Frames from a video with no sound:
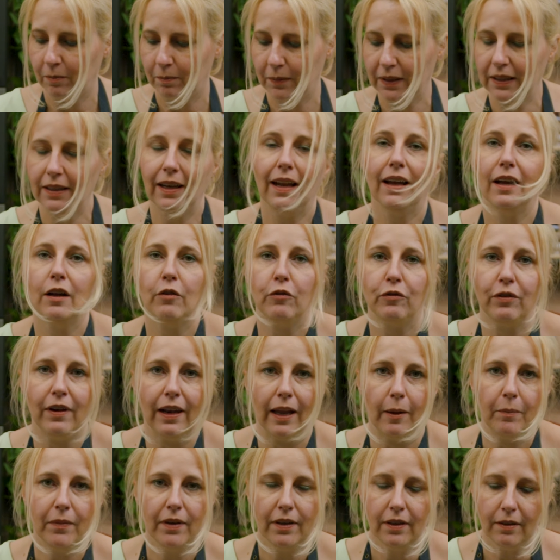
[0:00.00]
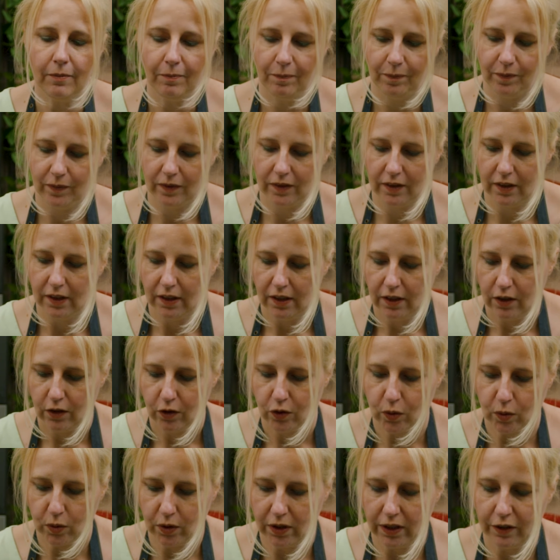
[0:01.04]
mittlerer Flamme,
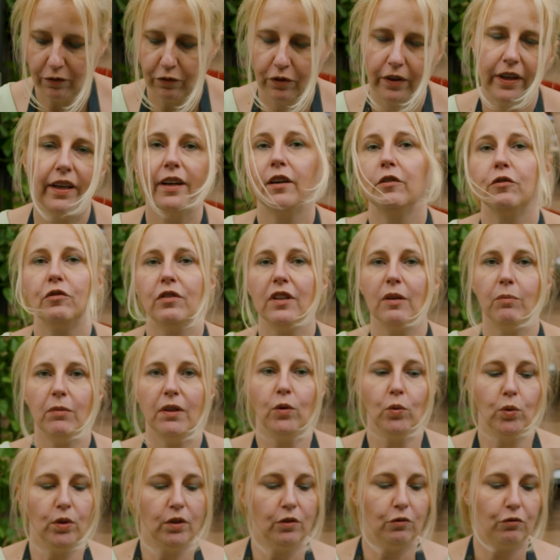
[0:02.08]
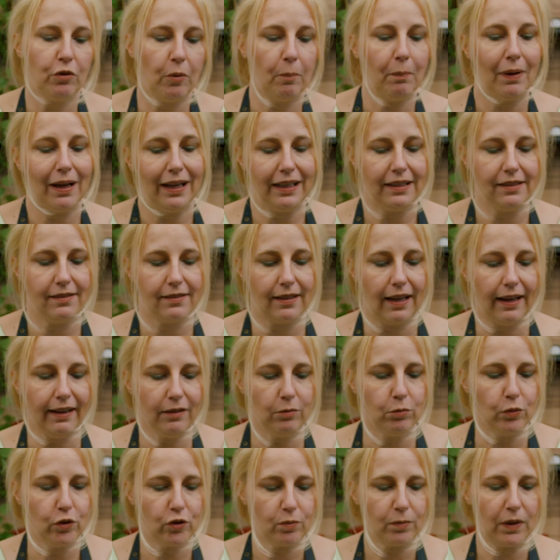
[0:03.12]
so ungefähr vier Minuten von beiden
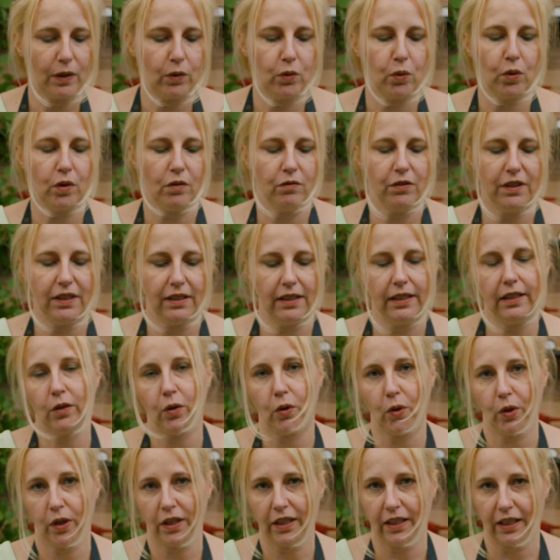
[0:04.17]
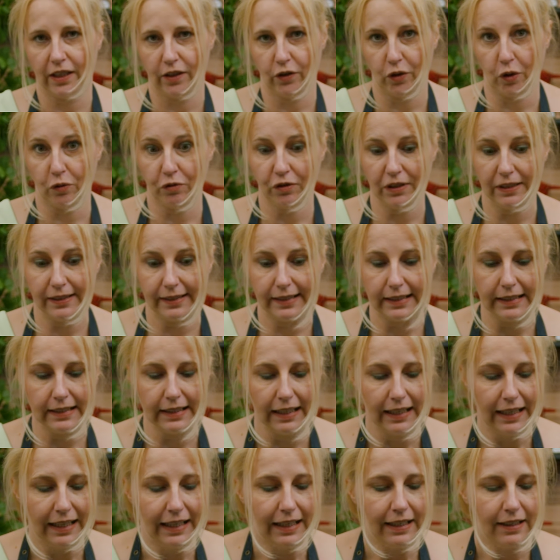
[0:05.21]
Seiten. Müsst mal gucken, wie dick eure Kartoffeln sind,
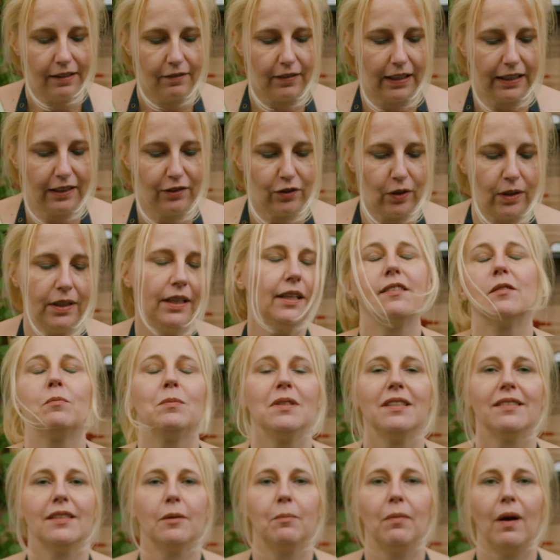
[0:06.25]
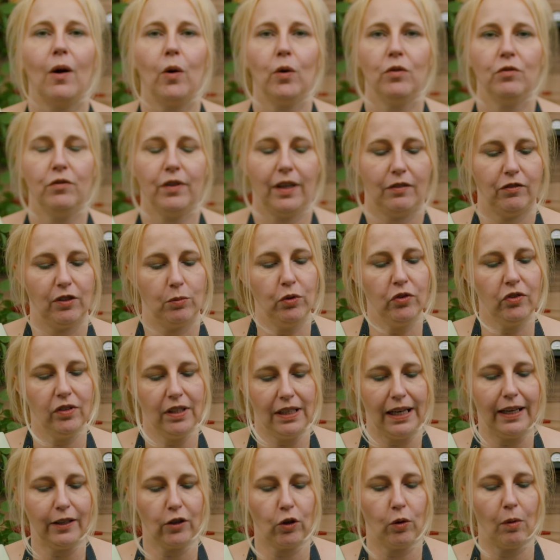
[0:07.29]
weil die sollen jetzt ein bisschen braun werden. Wir müssen
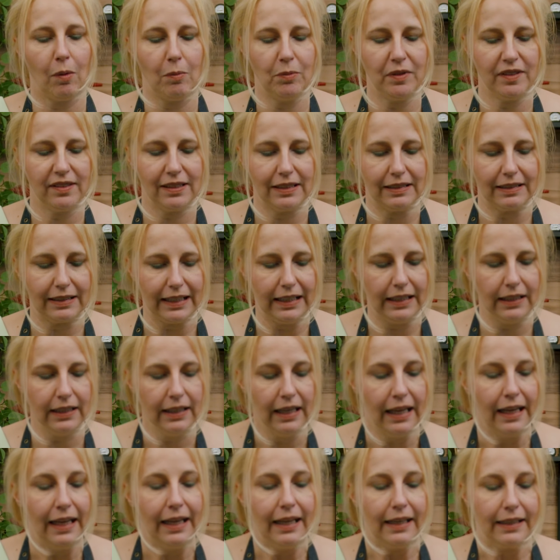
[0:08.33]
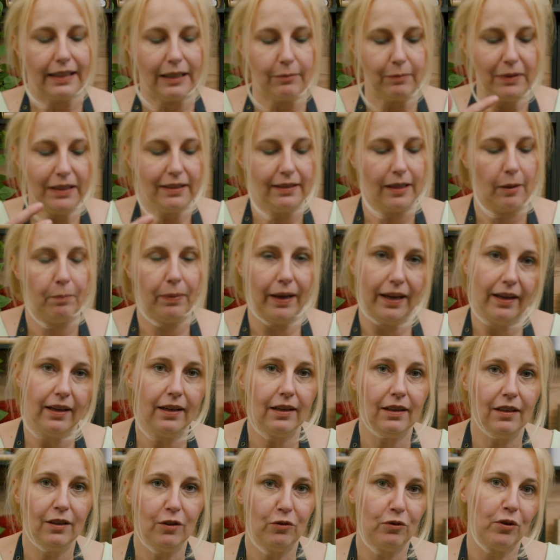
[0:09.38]
die gleich auch mal ein bisschen drehen, damit der
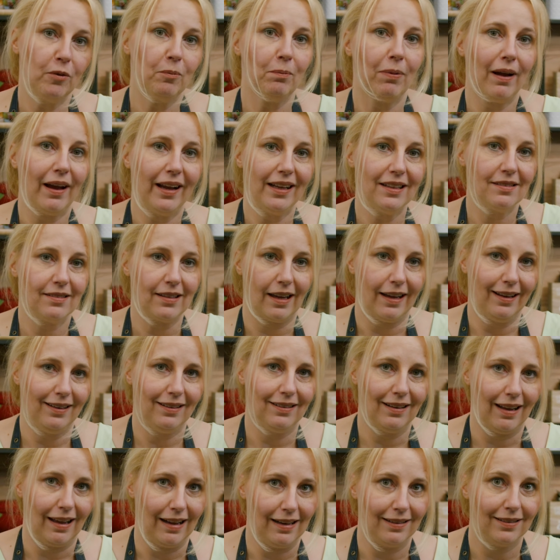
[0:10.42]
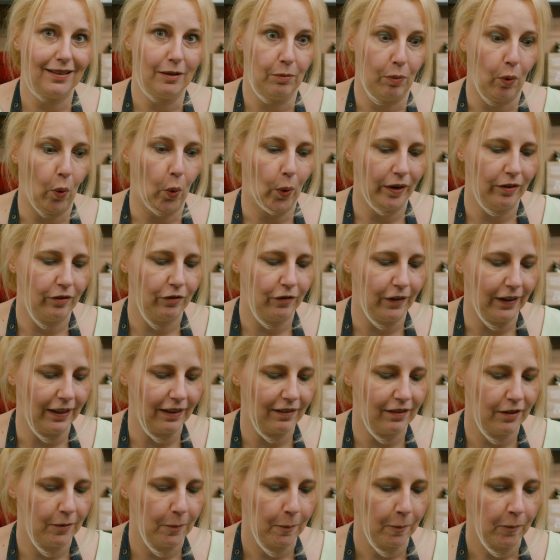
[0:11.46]
Bacon von beiden Seiten halt gebräunt
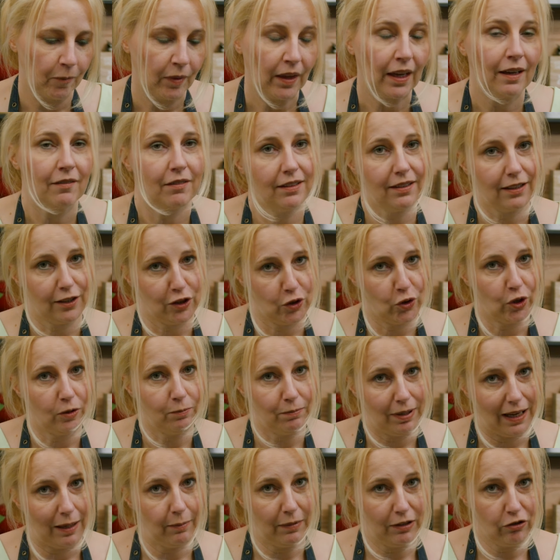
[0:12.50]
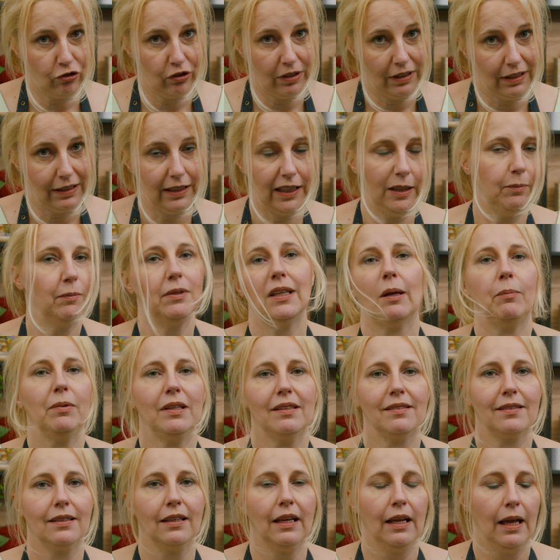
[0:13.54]
wird. Wie gesagt, ihr könnt Parmaschinken nehmen. Ich habe
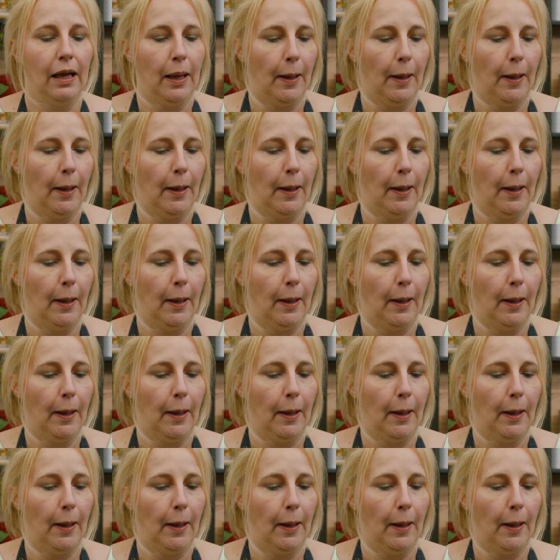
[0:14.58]
jetzt